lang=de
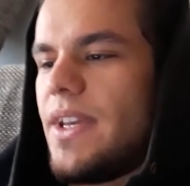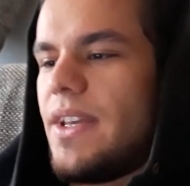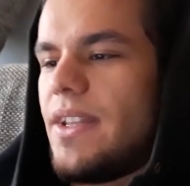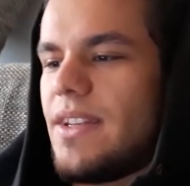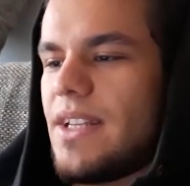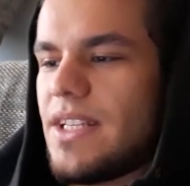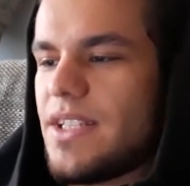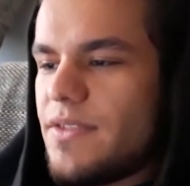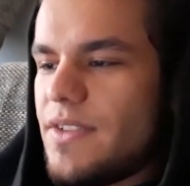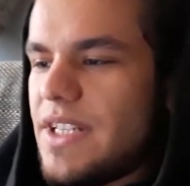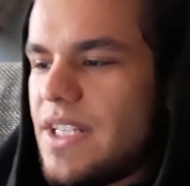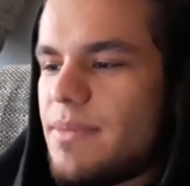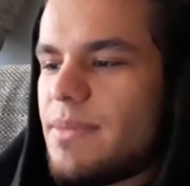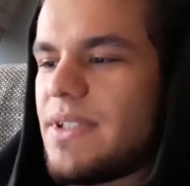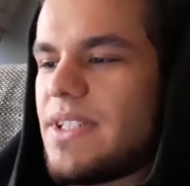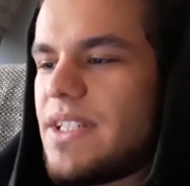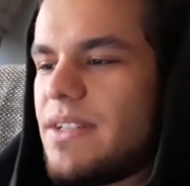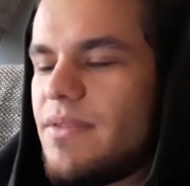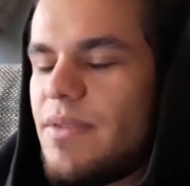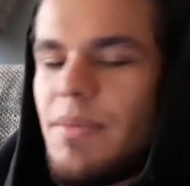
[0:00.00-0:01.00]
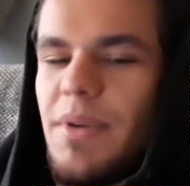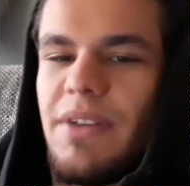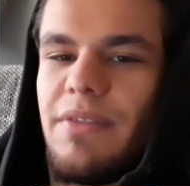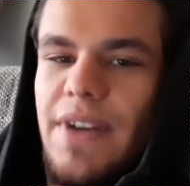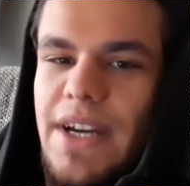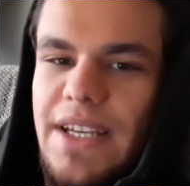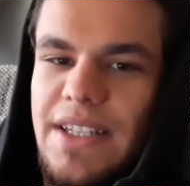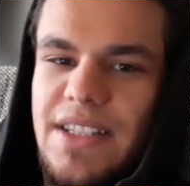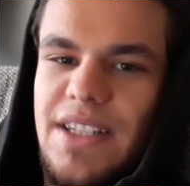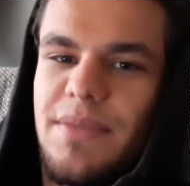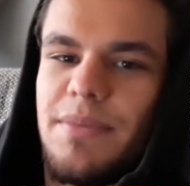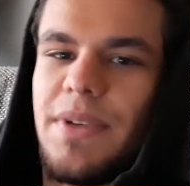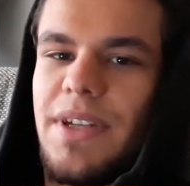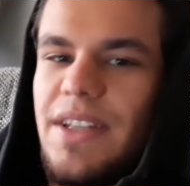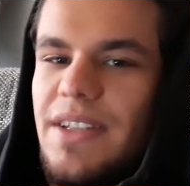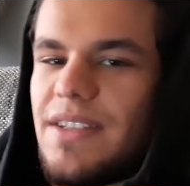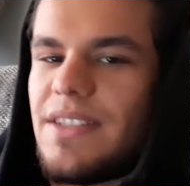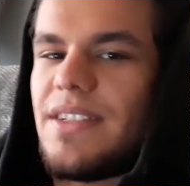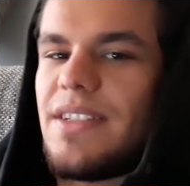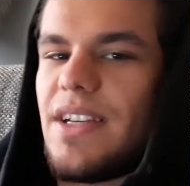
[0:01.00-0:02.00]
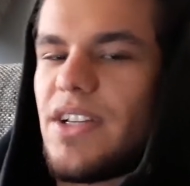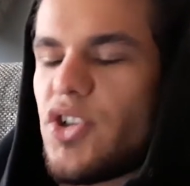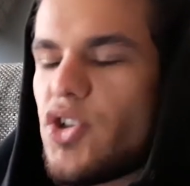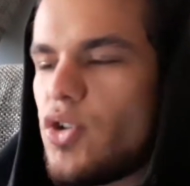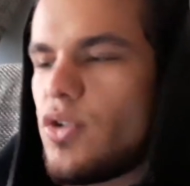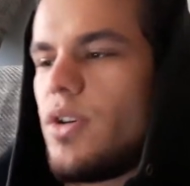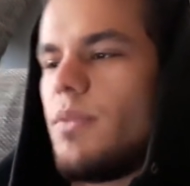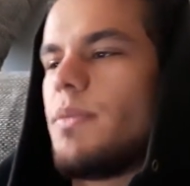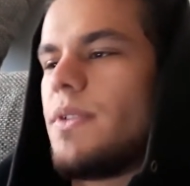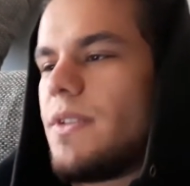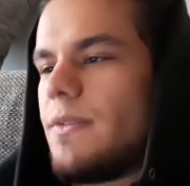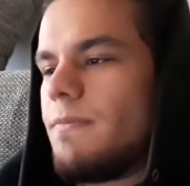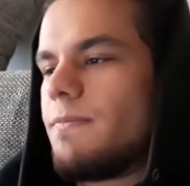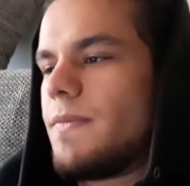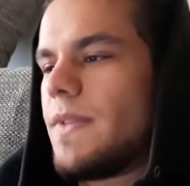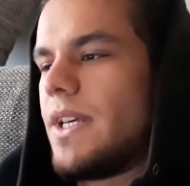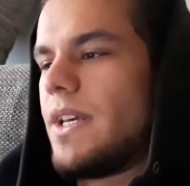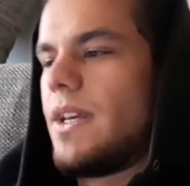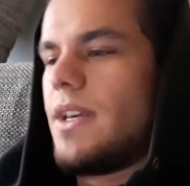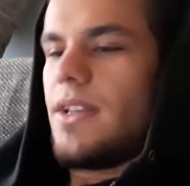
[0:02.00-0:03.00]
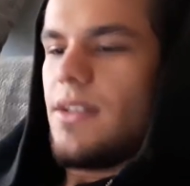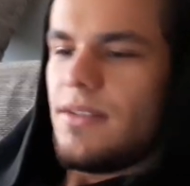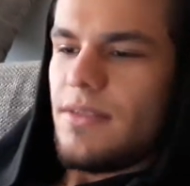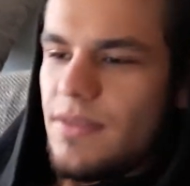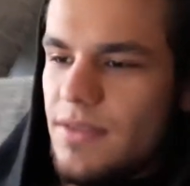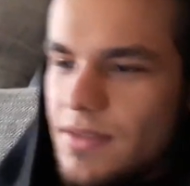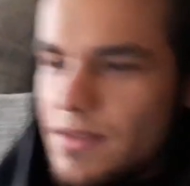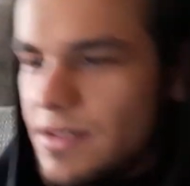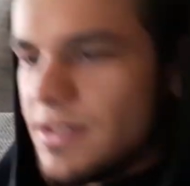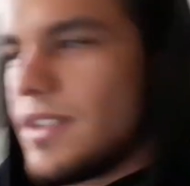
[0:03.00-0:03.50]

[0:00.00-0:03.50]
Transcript: Das will ich mal sehen, wie man weiß, dass man nächstes Jahr stirbt. Aber